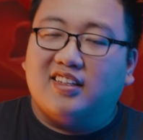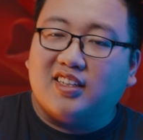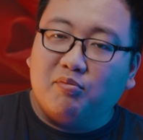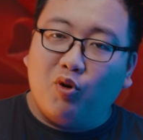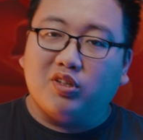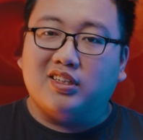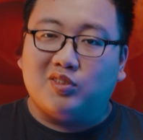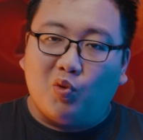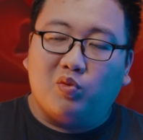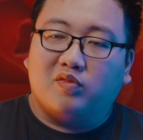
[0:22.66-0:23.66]
tự mua tự
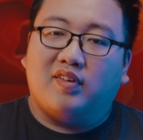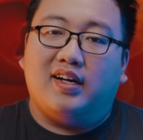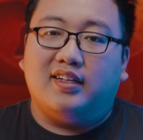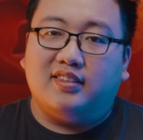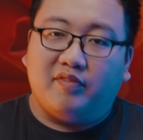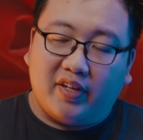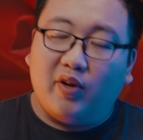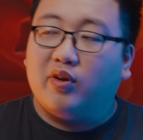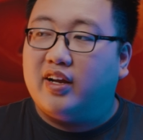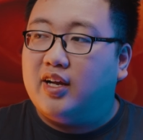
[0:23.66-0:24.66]
dùng. Và
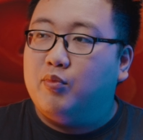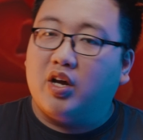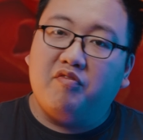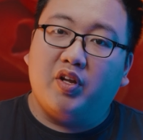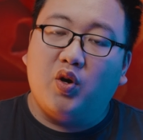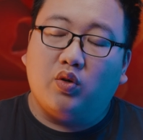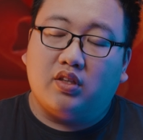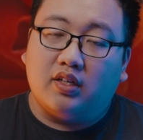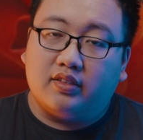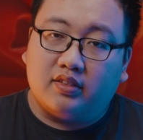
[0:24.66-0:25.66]
video này là một cái video
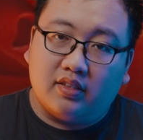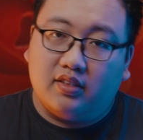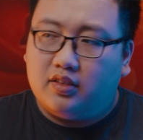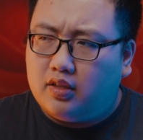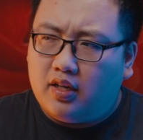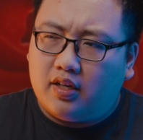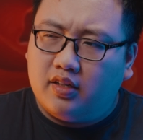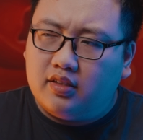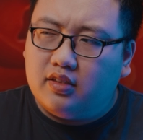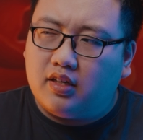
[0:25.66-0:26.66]
thực sự
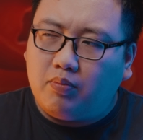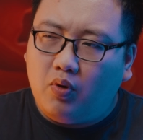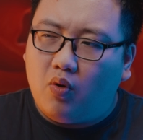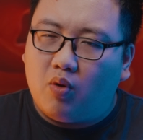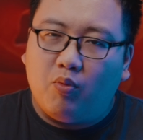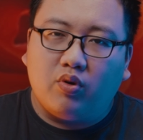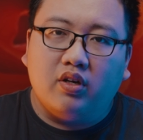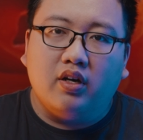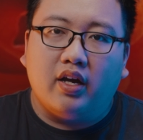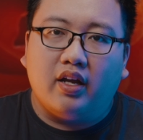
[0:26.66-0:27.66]
đứng từ góc độ của một
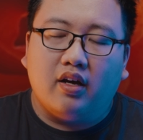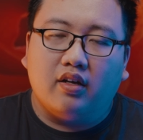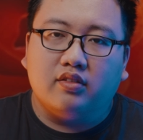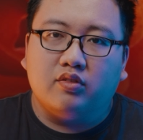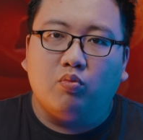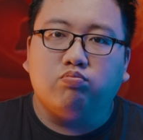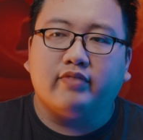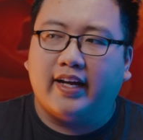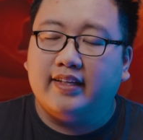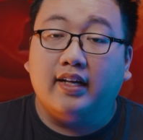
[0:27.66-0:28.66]
người dùng
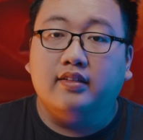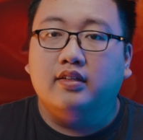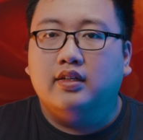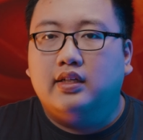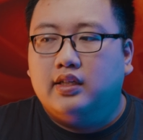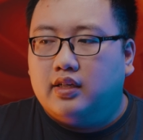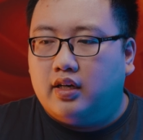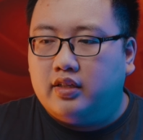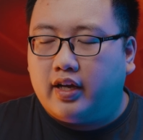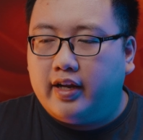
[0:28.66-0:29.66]
cá nhân.
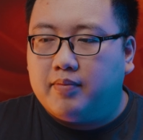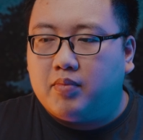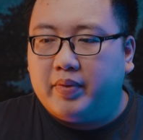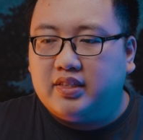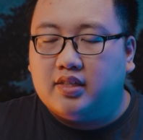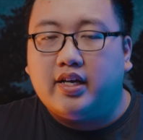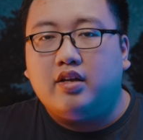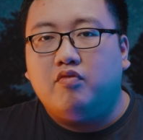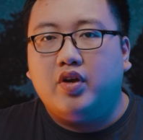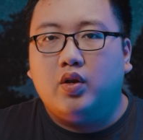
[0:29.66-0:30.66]
Ở những cái điểm mà mình chia sẻ
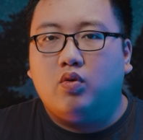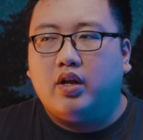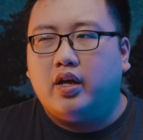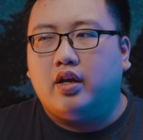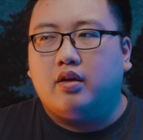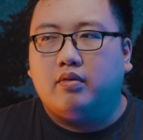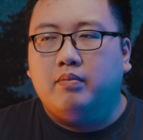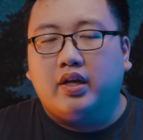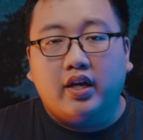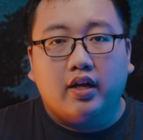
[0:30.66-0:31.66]
trong video này,
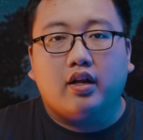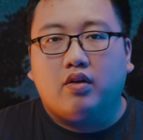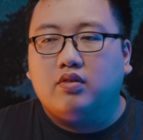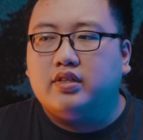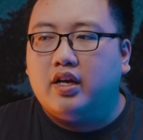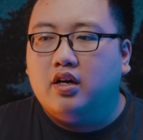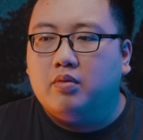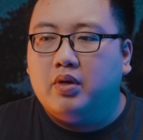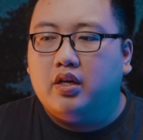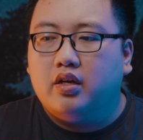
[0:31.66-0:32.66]
mình nghĩ là nó sẽ hơi
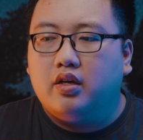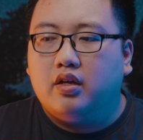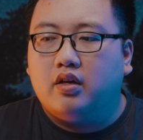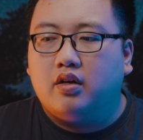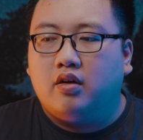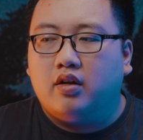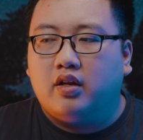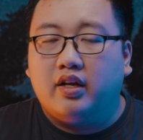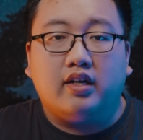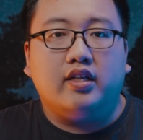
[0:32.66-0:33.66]
bị gọi là
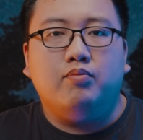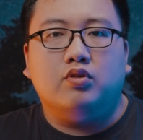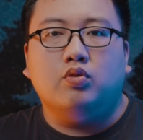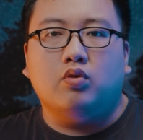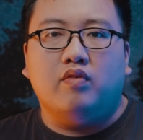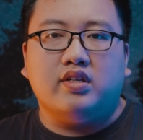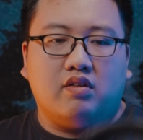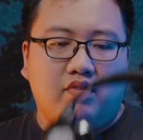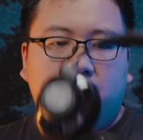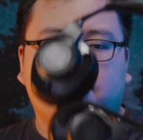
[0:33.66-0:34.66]
negative một chút đối với
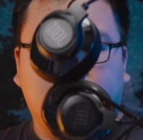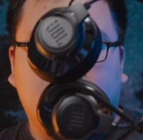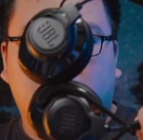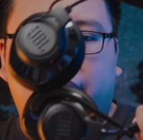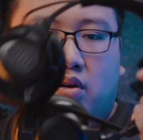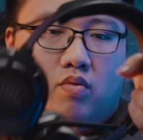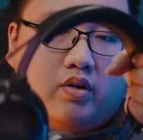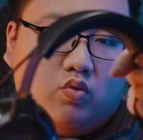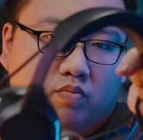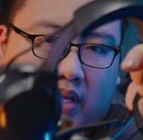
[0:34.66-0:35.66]
sản phẩm gi bê lờ
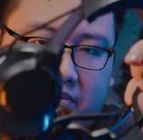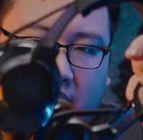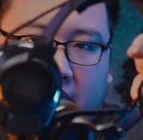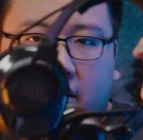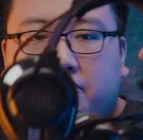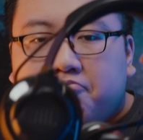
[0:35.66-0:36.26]
Quantum tám trăm này.